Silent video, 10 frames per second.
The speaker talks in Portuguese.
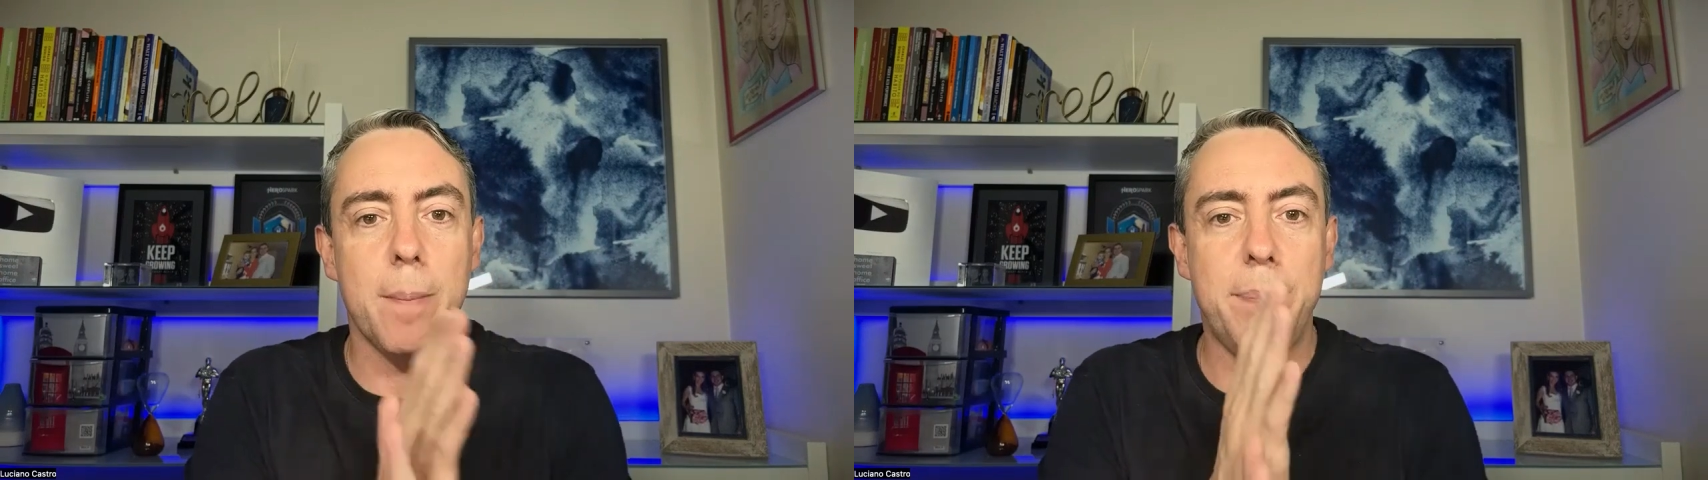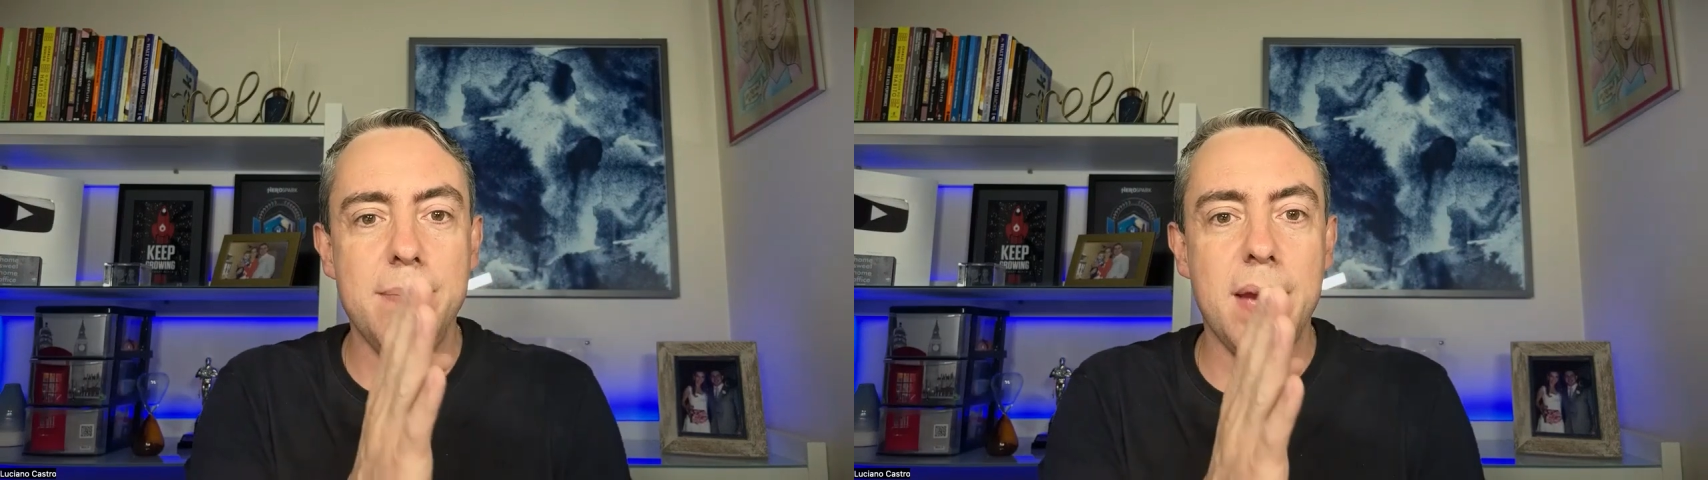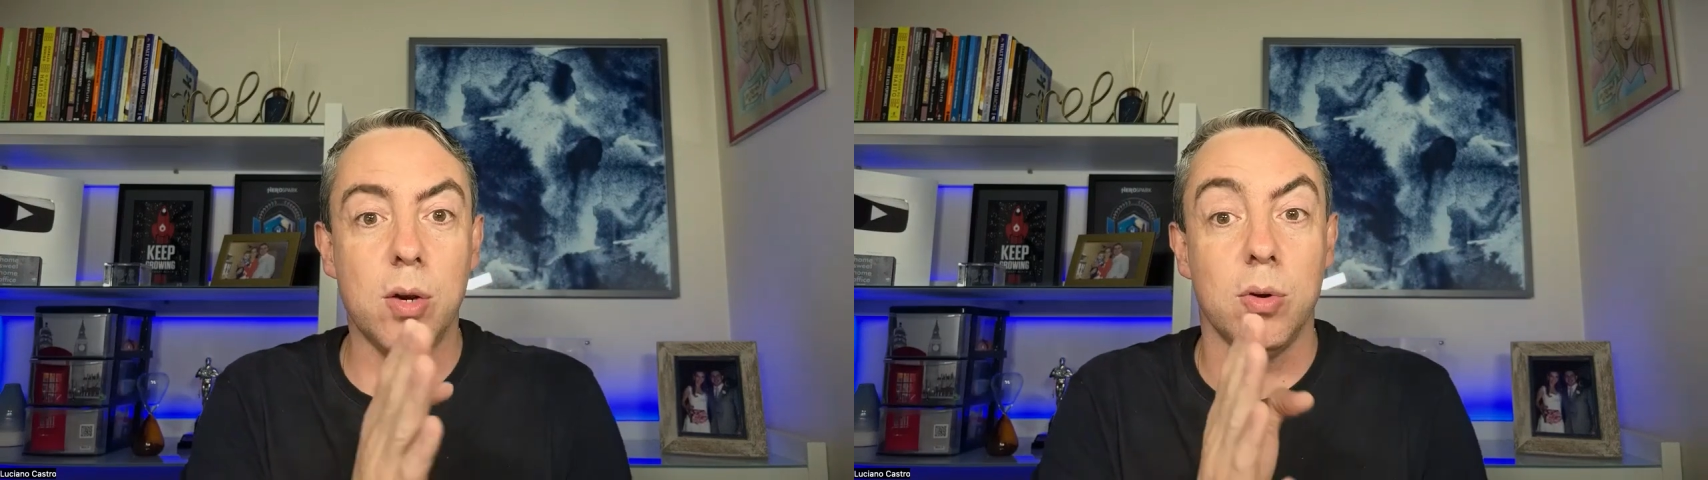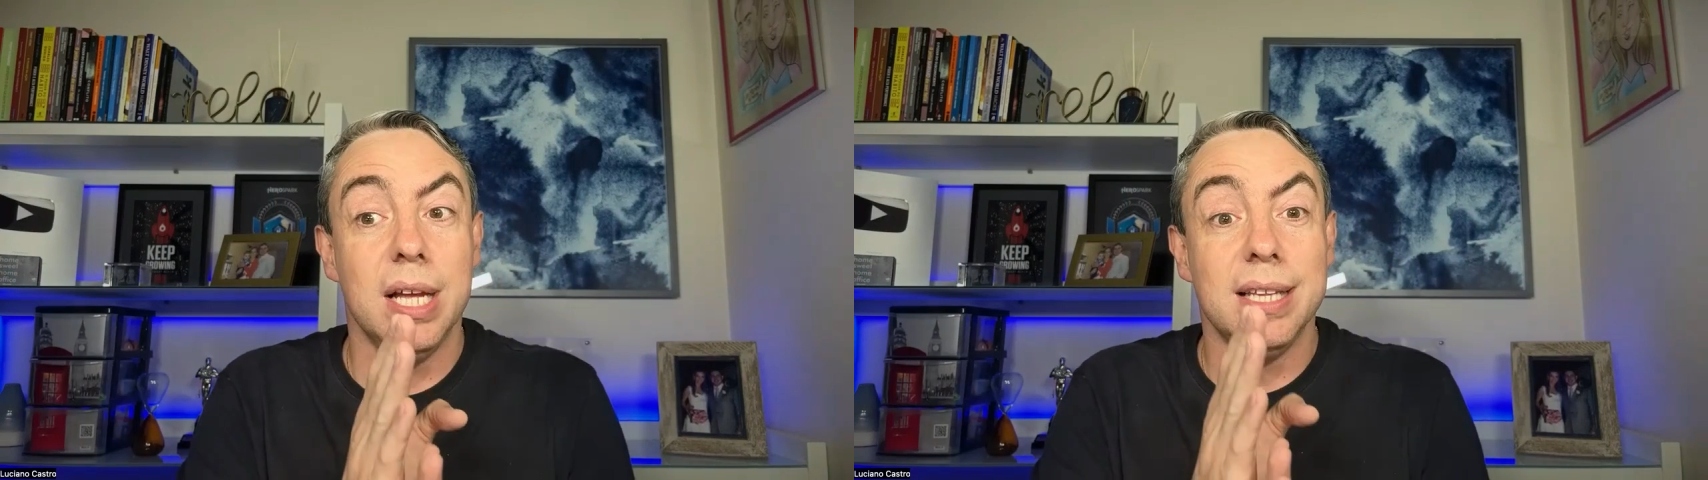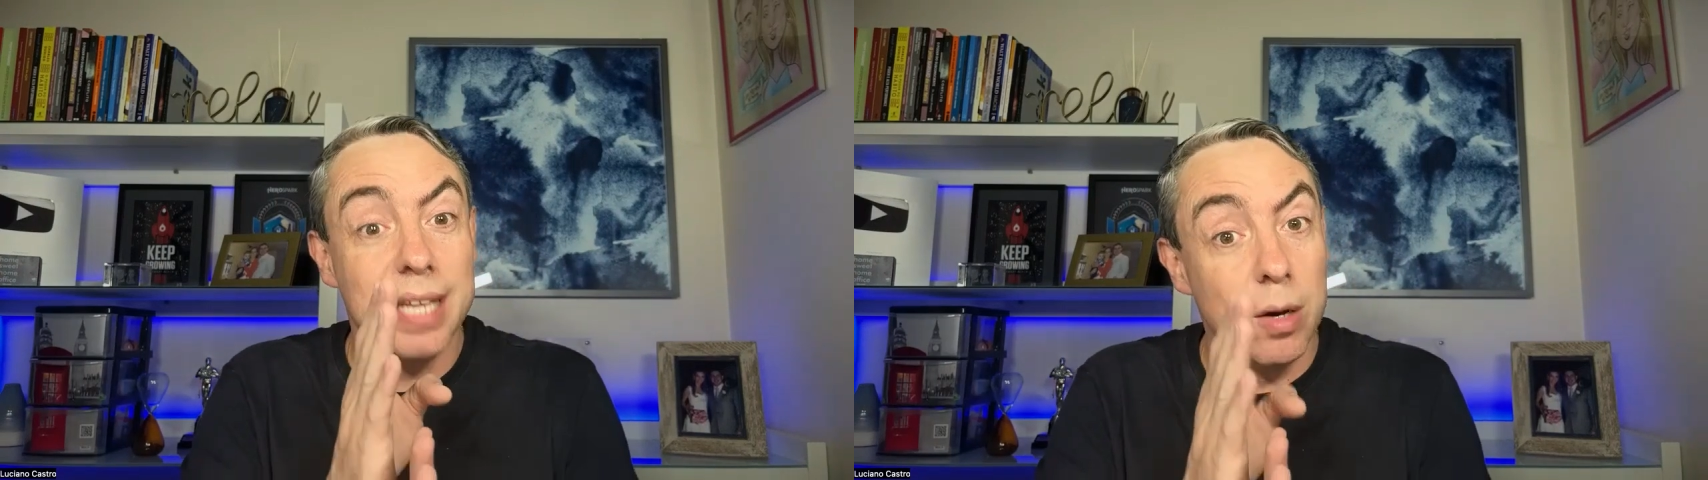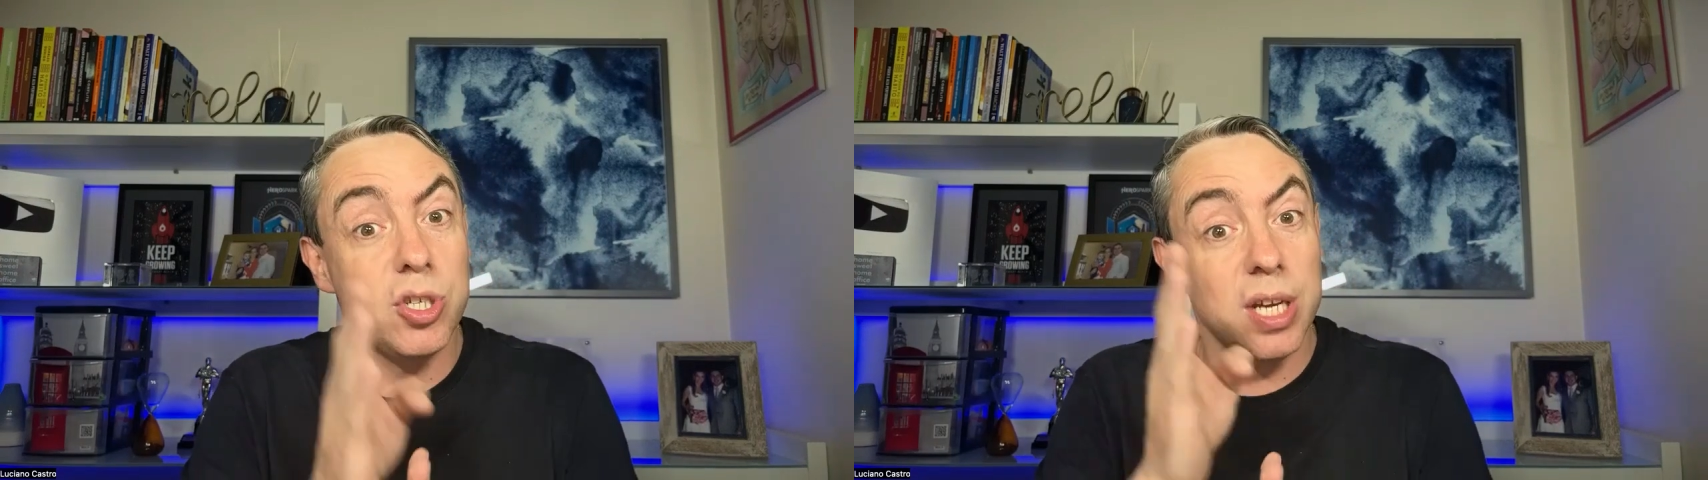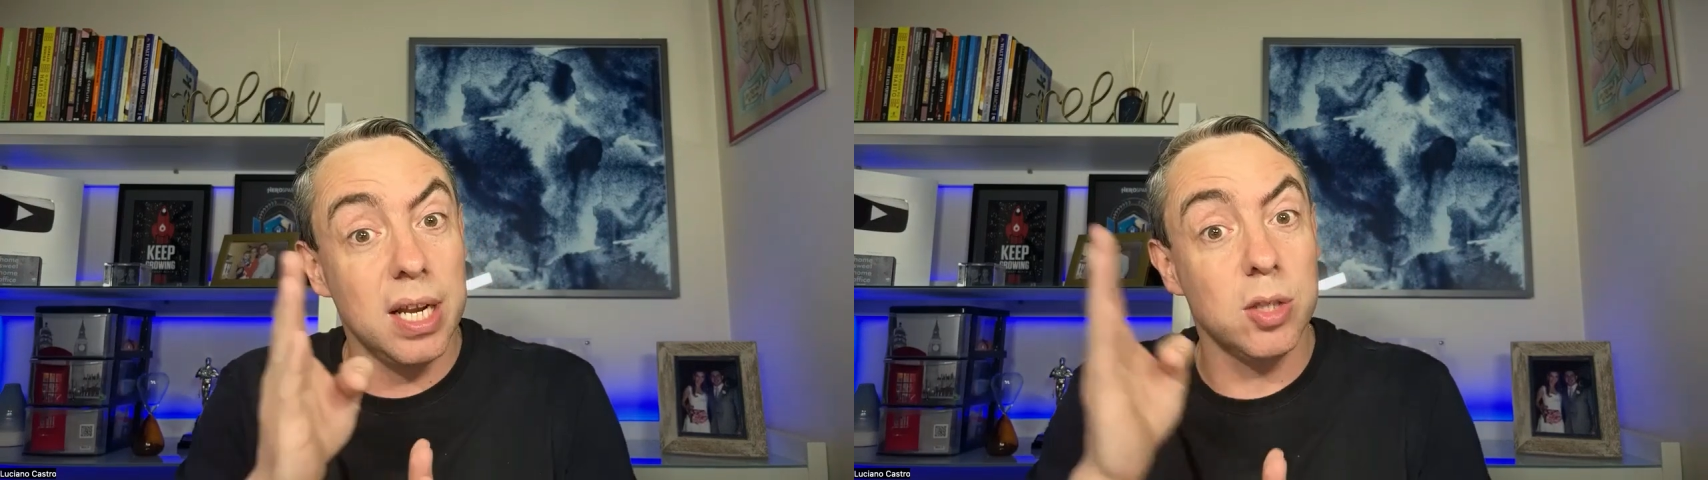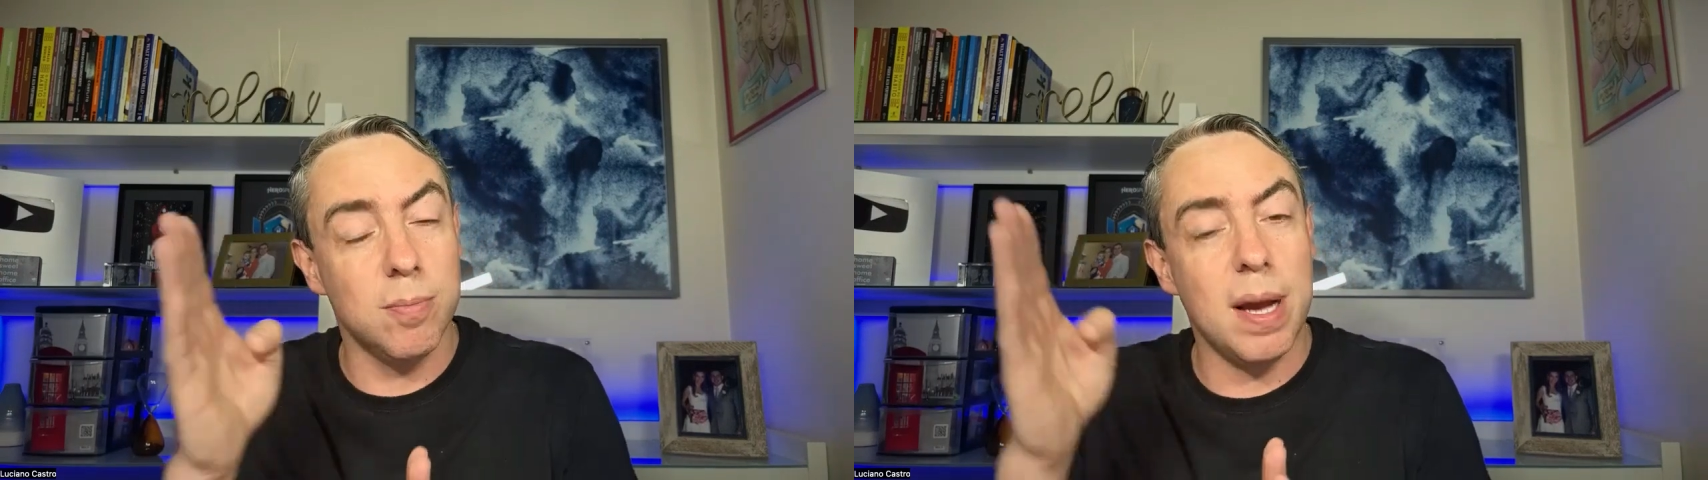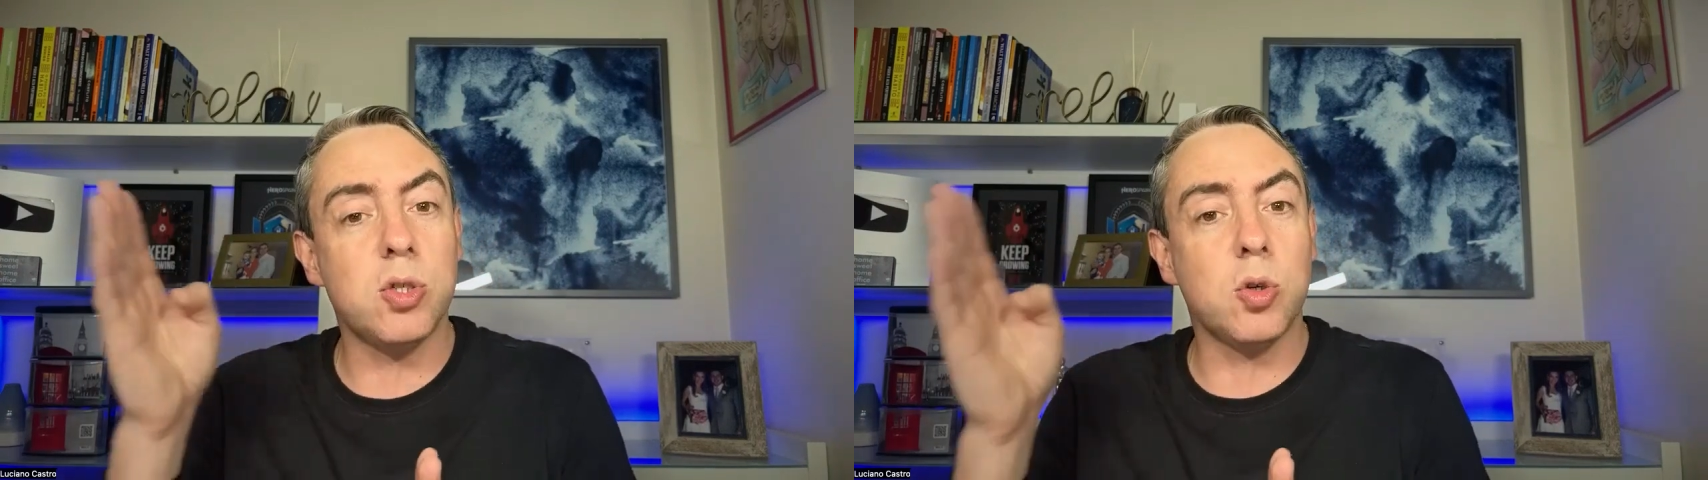primeiro, não gerando mais